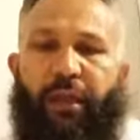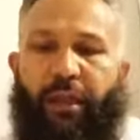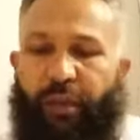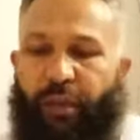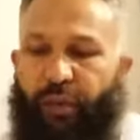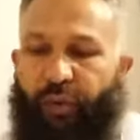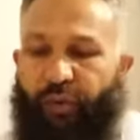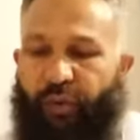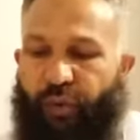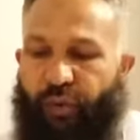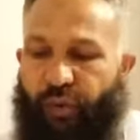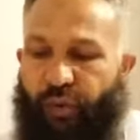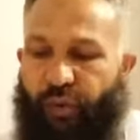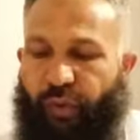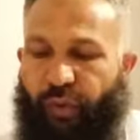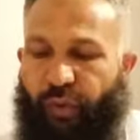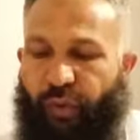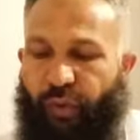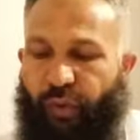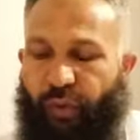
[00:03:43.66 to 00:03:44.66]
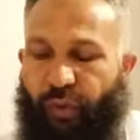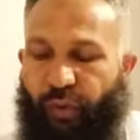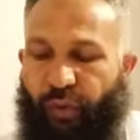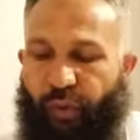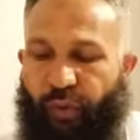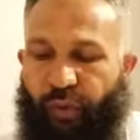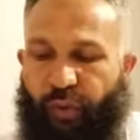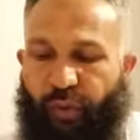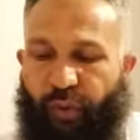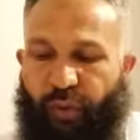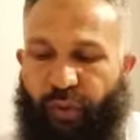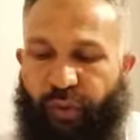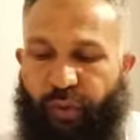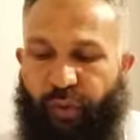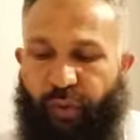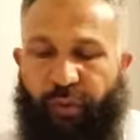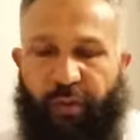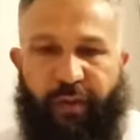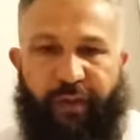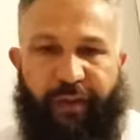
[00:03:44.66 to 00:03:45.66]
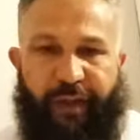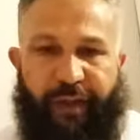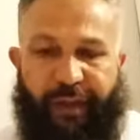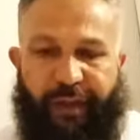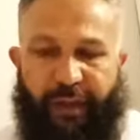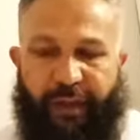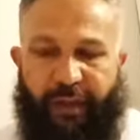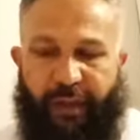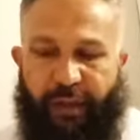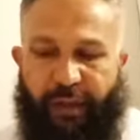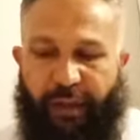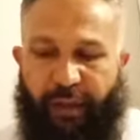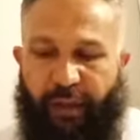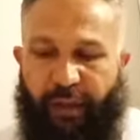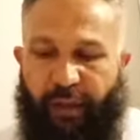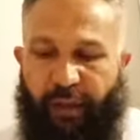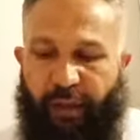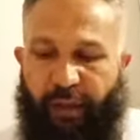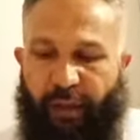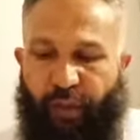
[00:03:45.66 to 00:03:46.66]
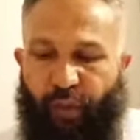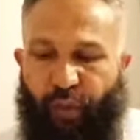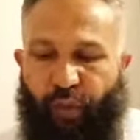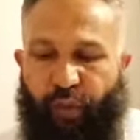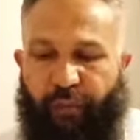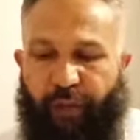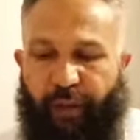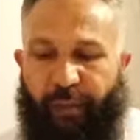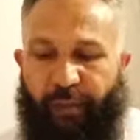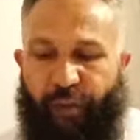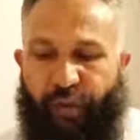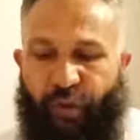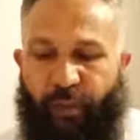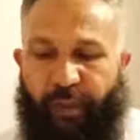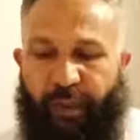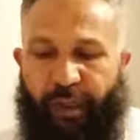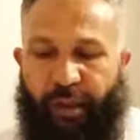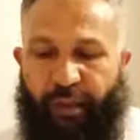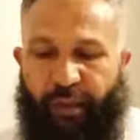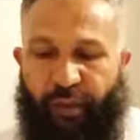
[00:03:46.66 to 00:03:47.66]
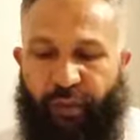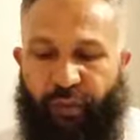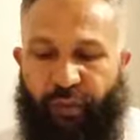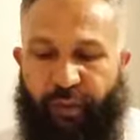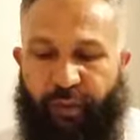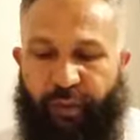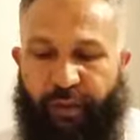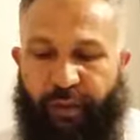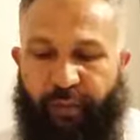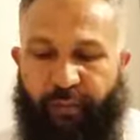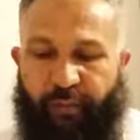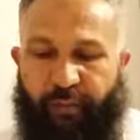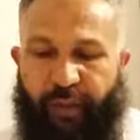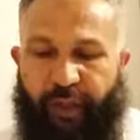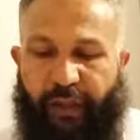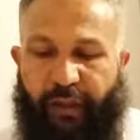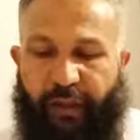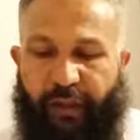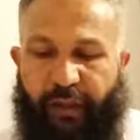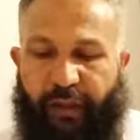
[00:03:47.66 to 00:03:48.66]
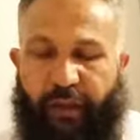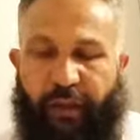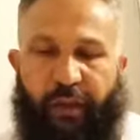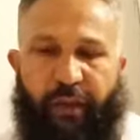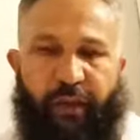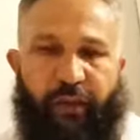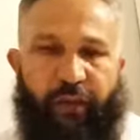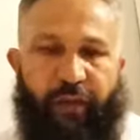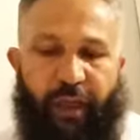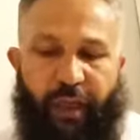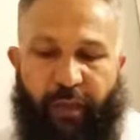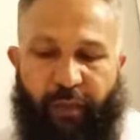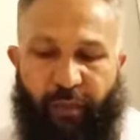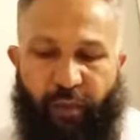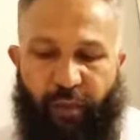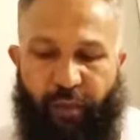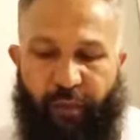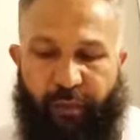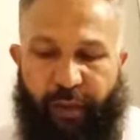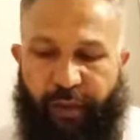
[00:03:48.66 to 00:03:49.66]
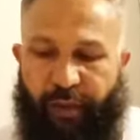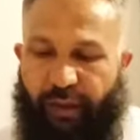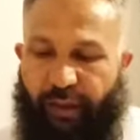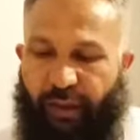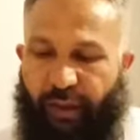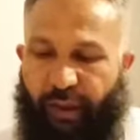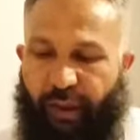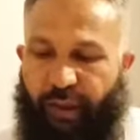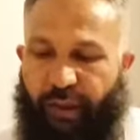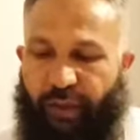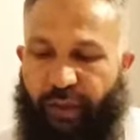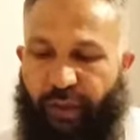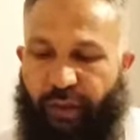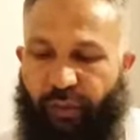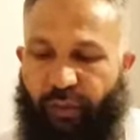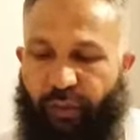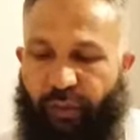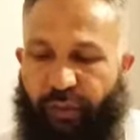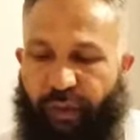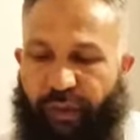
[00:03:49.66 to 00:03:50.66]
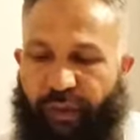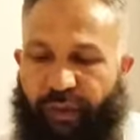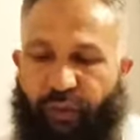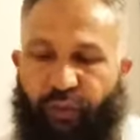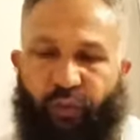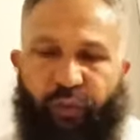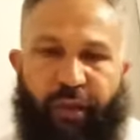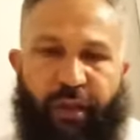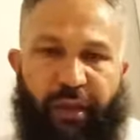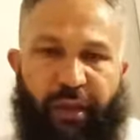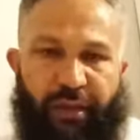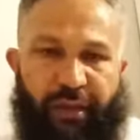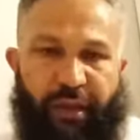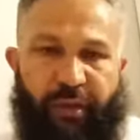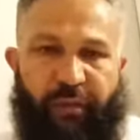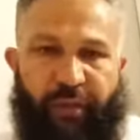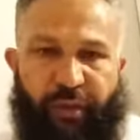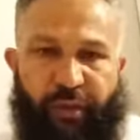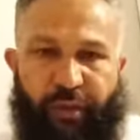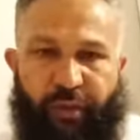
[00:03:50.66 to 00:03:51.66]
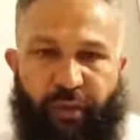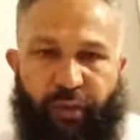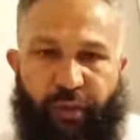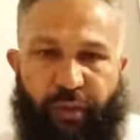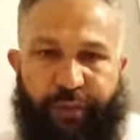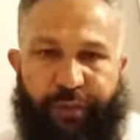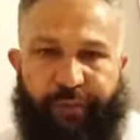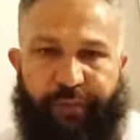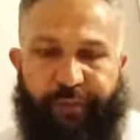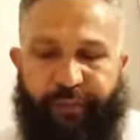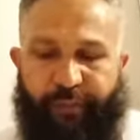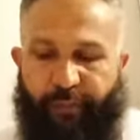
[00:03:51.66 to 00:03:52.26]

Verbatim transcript: 219 nolu rivayete geldik. Urve bin Zübeyir anlatıyor. Ben ve İbni Ömer Ayşe'nin odasının duvarına dayanmıştık diyor.